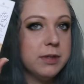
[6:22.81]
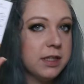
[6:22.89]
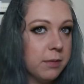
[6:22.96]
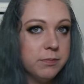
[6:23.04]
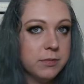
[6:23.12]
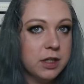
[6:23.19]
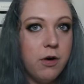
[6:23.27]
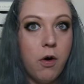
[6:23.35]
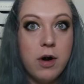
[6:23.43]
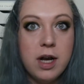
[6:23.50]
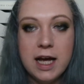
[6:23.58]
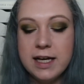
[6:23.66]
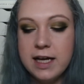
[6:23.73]
Ich habe ne,
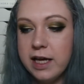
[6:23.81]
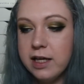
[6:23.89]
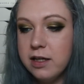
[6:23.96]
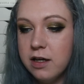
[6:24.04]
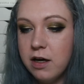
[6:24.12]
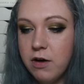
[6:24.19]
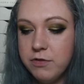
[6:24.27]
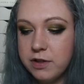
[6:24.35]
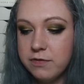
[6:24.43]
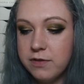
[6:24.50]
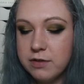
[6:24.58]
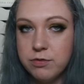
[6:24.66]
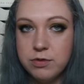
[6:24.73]
online eingekauft.
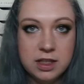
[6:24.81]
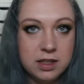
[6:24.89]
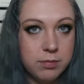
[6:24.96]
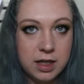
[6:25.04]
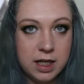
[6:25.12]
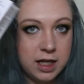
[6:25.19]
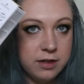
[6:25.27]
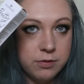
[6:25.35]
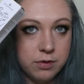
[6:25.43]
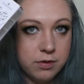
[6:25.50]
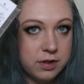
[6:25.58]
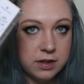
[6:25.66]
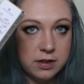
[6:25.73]
Ich war also nicht im Laden
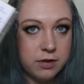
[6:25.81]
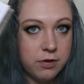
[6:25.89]
und äh,